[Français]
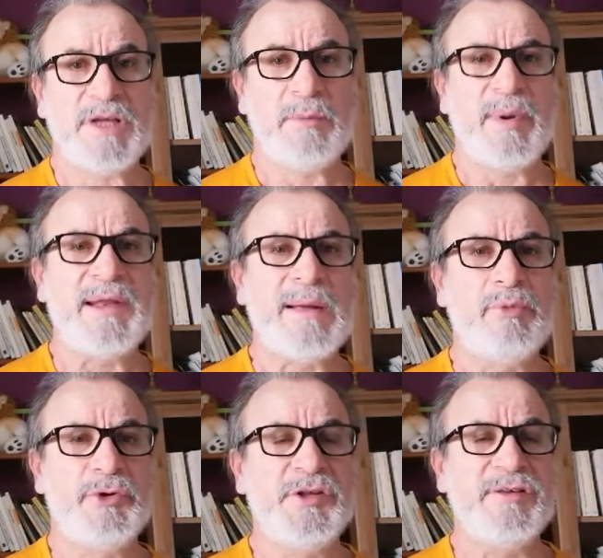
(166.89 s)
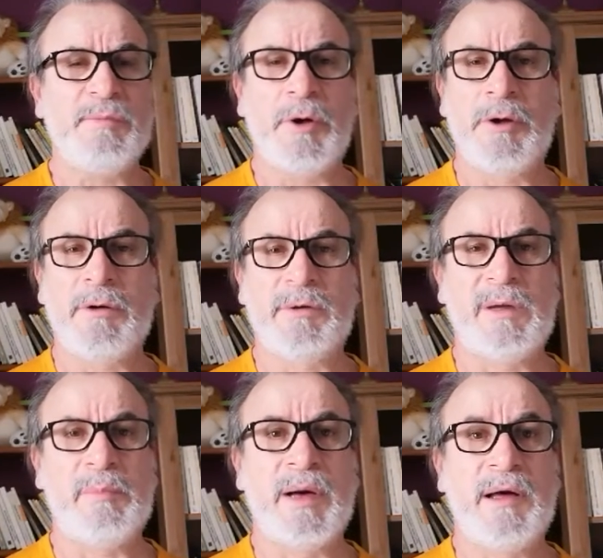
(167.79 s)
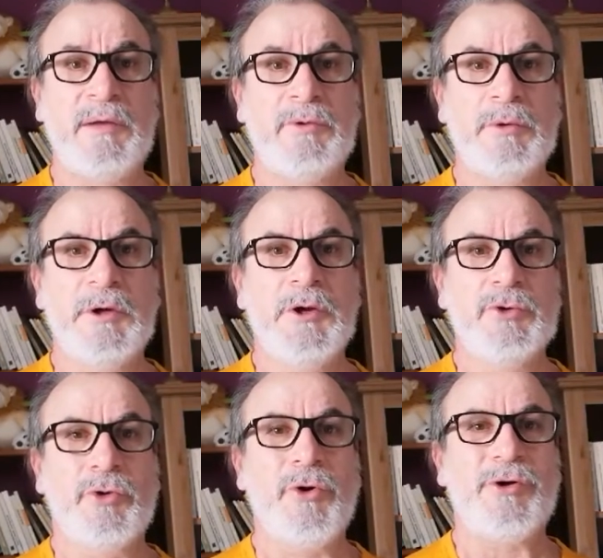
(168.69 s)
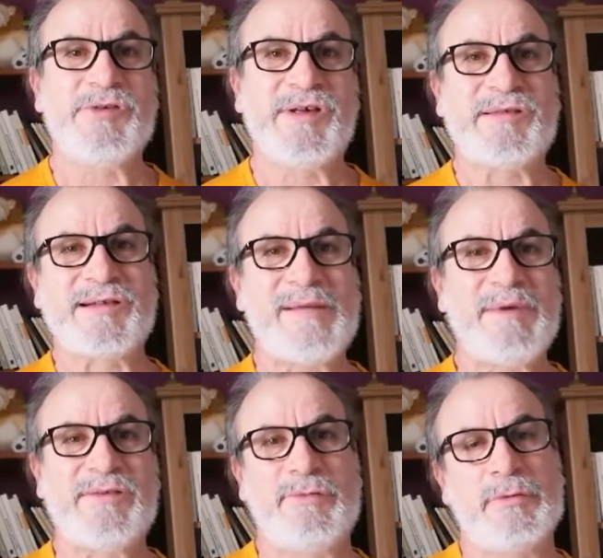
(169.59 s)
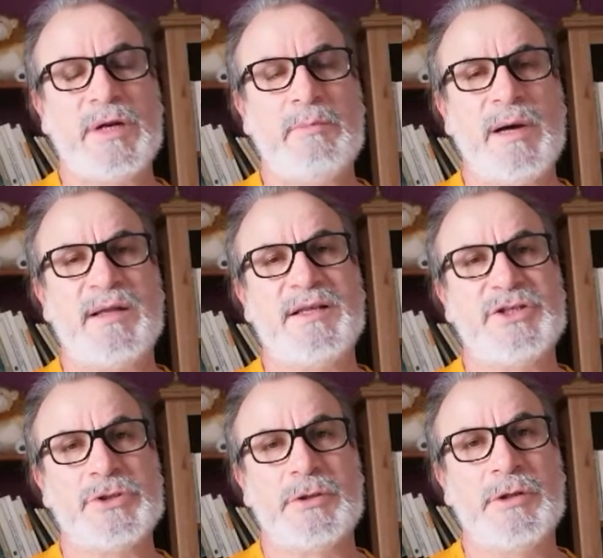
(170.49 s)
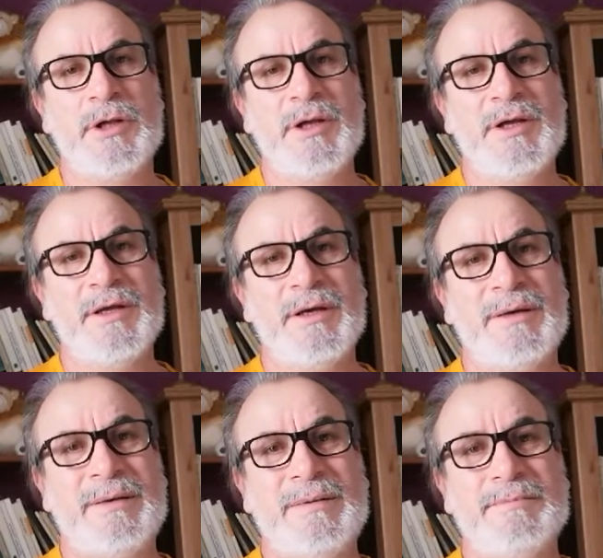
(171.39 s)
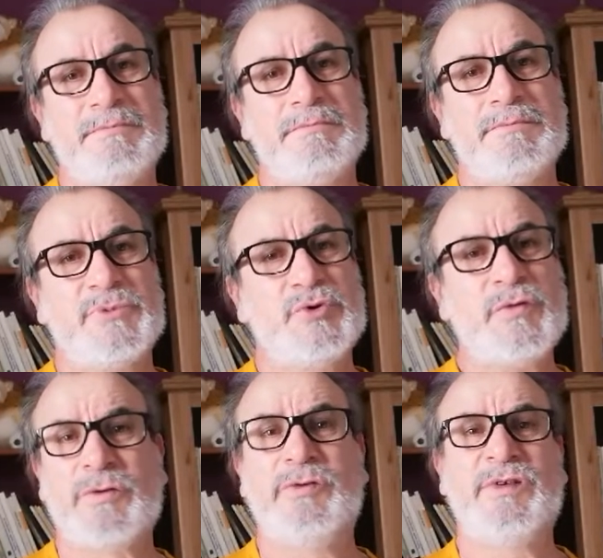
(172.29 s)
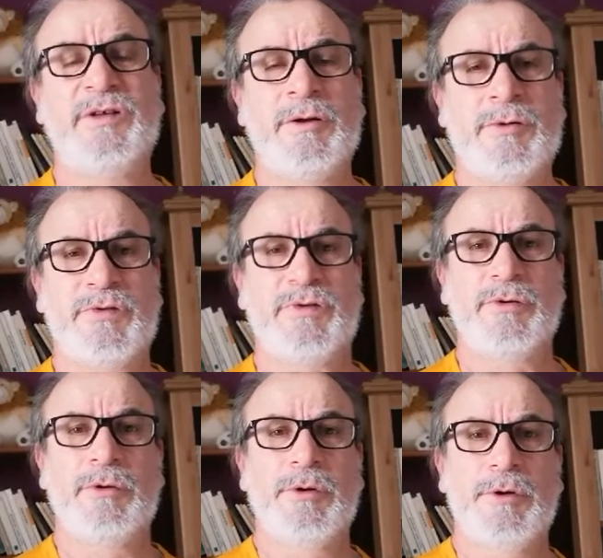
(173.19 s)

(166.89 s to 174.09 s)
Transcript: Et pas d'applaudissements, et pas de, grandes exclamations de la part des gens. Euh, juste le silence